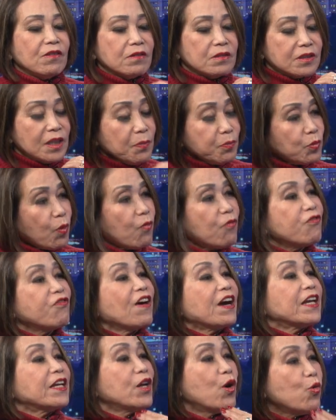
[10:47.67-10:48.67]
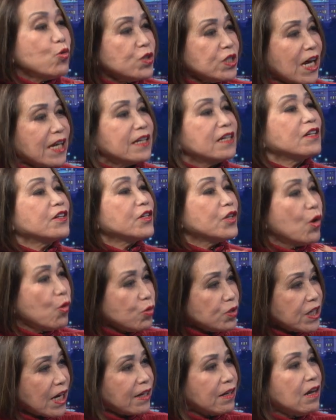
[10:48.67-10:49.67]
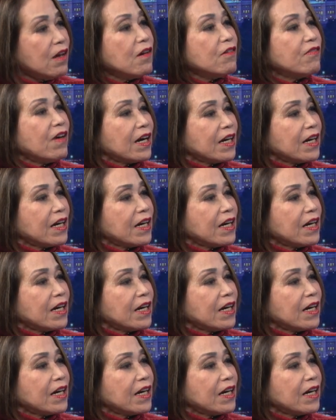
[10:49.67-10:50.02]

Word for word: tiếp tục phải đấu tranh, đấu tranh và yeah. Dạ.